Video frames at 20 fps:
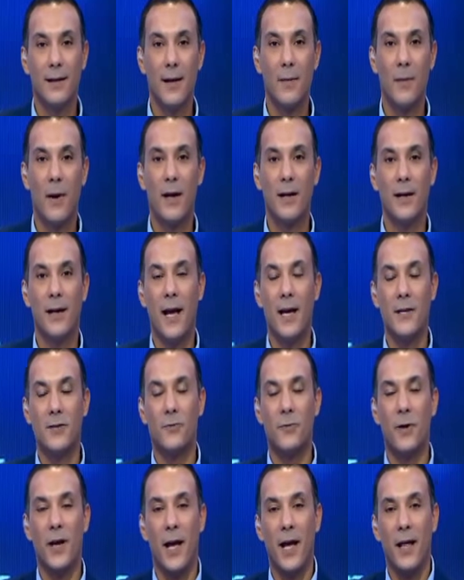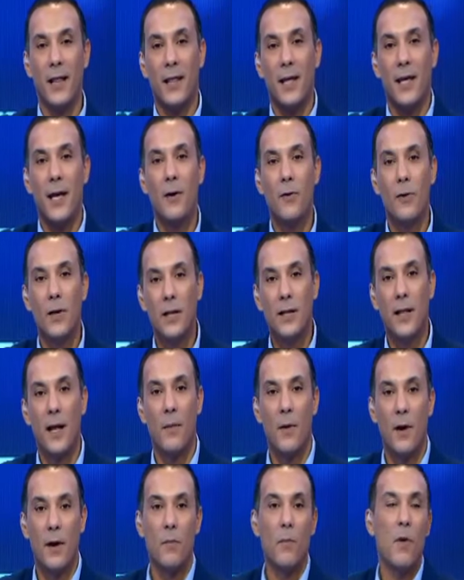طبعا الاجواء هذيا واللي
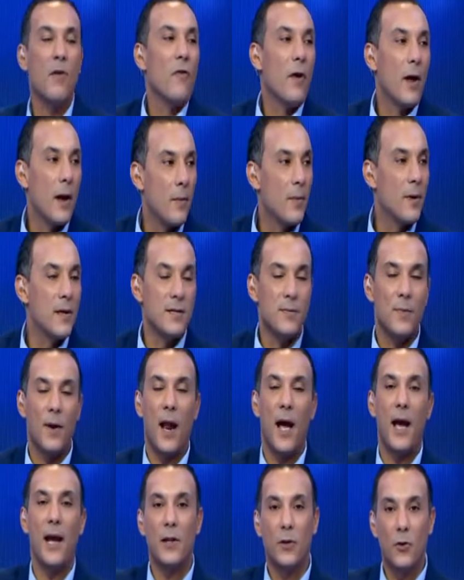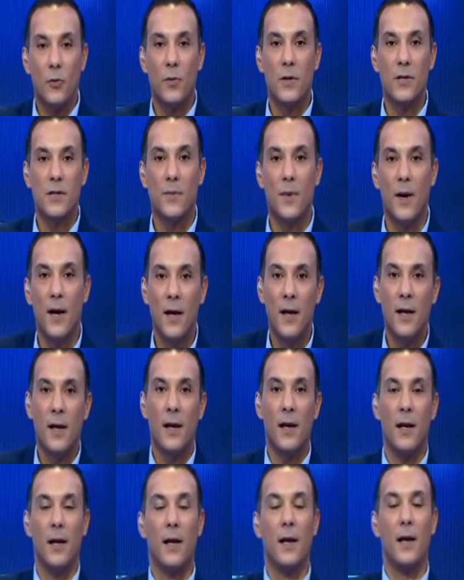تعبر مفخره بالنسبه لعائلته وبالنسبه
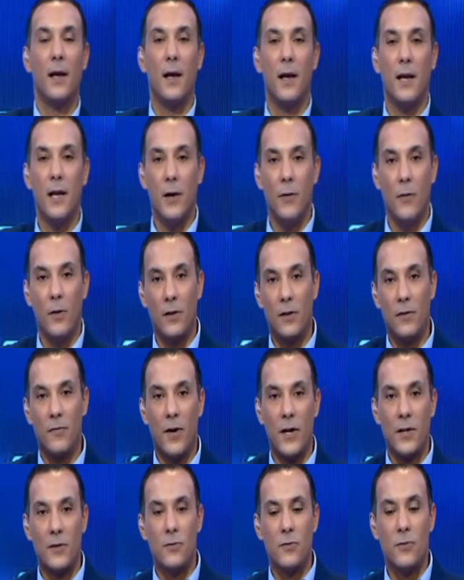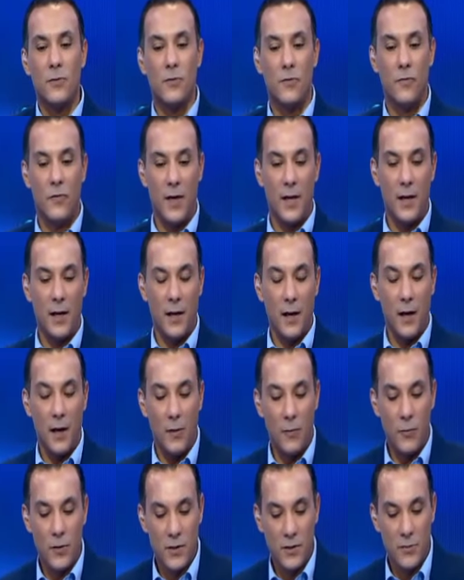لهو نتفرجوا سفيان
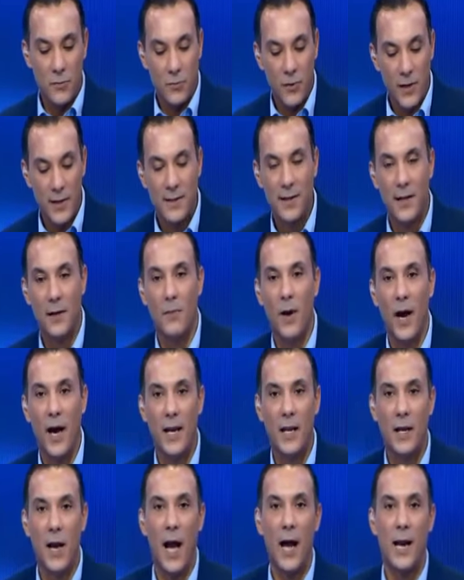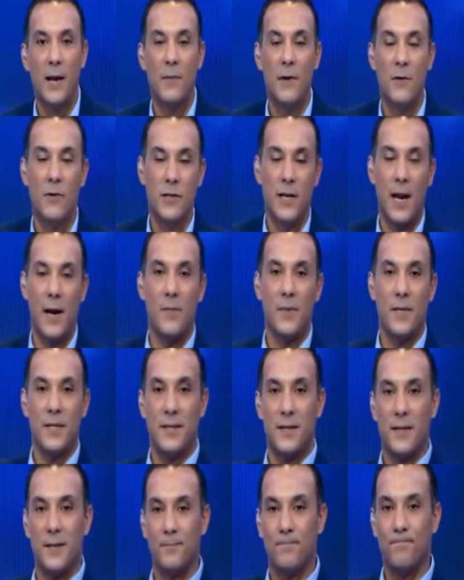الوج وياسين البحري احلمنا واش
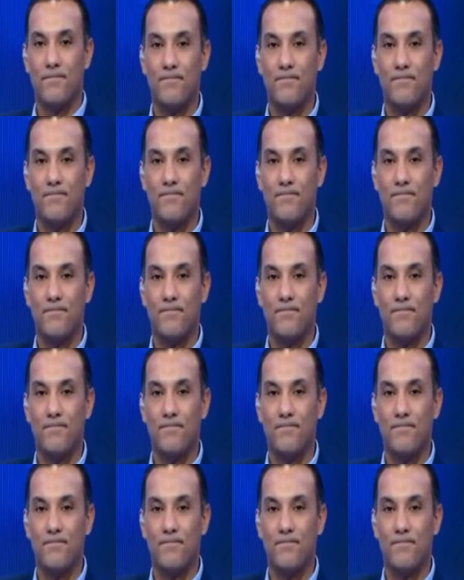العباسي